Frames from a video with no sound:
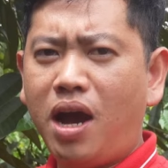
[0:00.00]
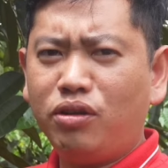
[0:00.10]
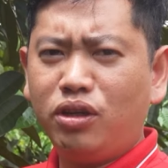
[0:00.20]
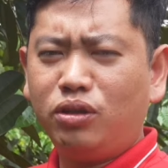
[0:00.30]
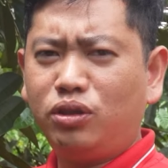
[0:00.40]
Bao
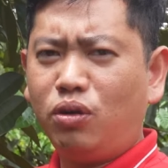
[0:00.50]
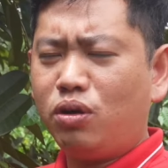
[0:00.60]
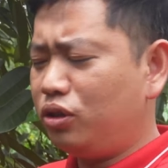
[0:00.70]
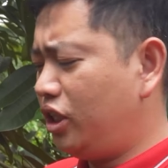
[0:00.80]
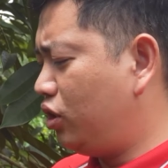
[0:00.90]
nhiêu con số
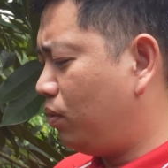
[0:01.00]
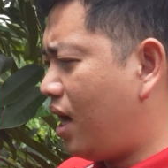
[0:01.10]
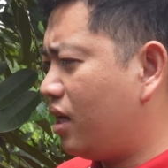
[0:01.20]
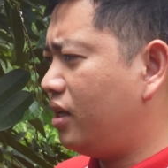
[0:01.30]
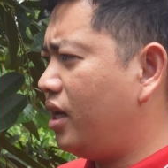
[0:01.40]
cô dì chú
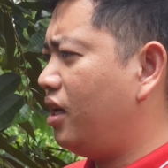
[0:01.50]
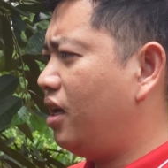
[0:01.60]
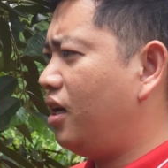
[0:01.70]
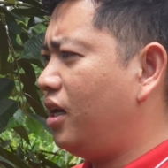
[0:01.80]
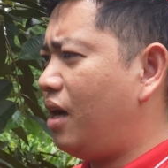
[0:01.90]
bác ở đây
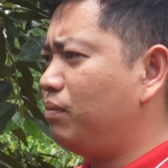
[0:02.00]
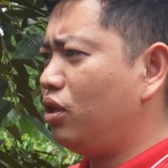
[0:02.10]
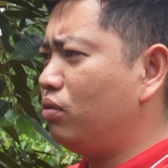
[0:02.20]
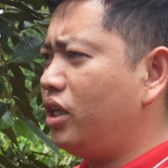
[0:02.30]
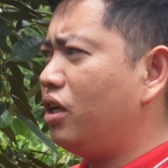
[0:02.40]
là làm
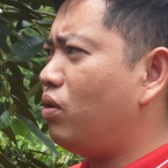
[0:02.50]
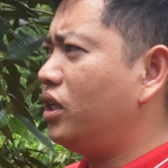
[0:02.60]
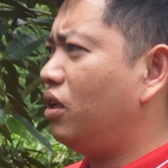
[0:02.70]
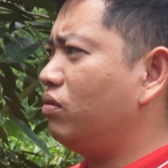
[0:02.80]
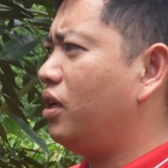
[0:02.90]
sầu riêng quan
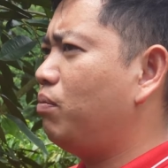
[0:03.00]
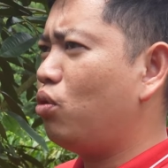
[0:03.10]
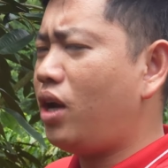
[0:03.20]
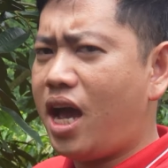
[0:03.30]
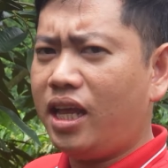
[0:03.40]
trọng nhất bộ
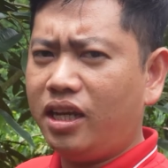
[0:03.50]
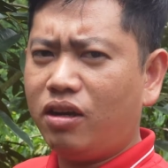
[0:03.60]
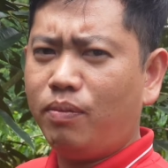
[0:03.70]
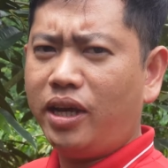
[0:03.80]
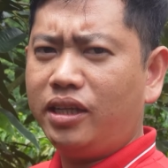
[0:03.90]
lá thì
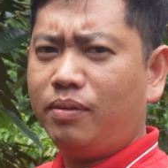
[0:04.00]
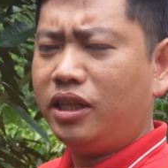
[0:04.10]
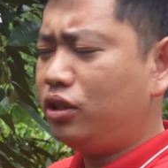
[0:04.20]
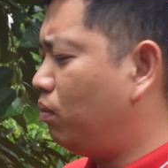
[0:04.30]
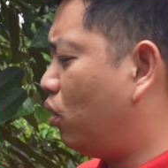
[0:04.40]
comment trong
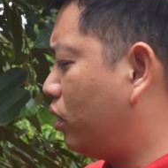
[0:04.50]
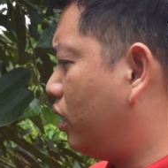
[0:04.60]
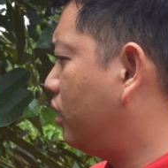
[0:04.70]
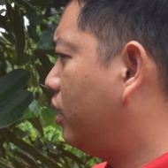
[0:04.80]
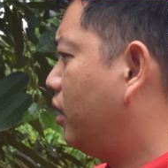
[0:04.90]
cái số 1 nè.
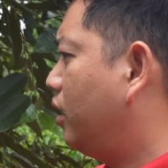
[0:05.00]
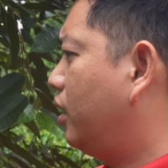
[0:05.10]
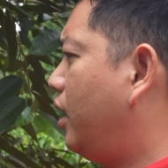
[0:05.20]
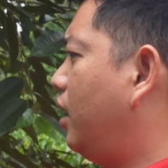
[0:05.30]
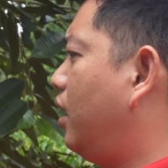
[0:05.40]

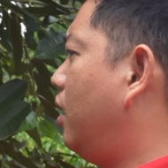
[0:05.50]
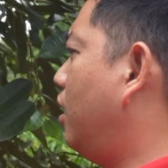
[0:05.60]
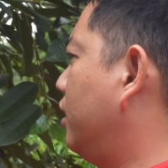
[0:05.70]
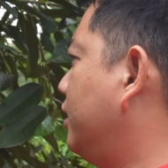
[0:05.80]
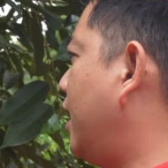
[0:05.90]
Đây
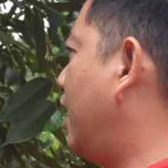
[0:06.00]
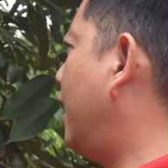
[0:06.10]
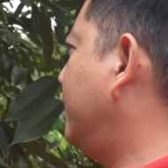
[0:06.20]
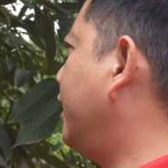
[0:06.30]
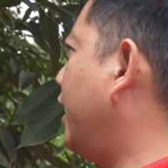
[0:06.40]
là dàn
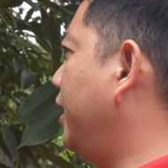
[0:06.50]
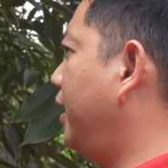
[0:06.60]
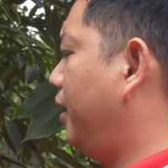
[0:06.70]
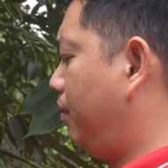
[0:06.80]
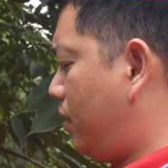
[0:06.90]
lá chân
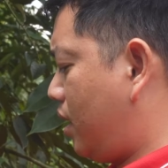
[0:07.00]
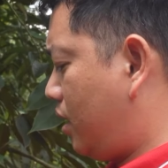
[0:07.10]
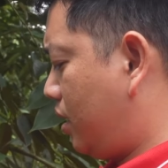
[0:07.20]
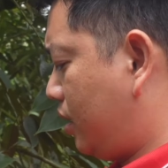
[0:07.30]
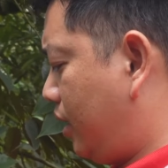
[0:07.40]

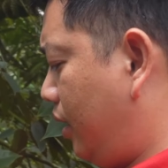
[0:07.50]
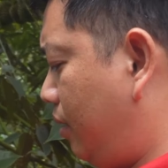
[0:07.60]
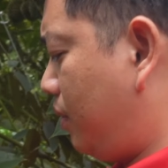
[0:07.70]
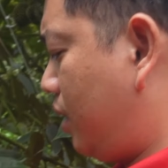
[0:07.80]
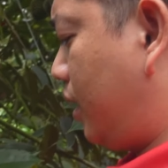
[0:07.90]
mà khi mà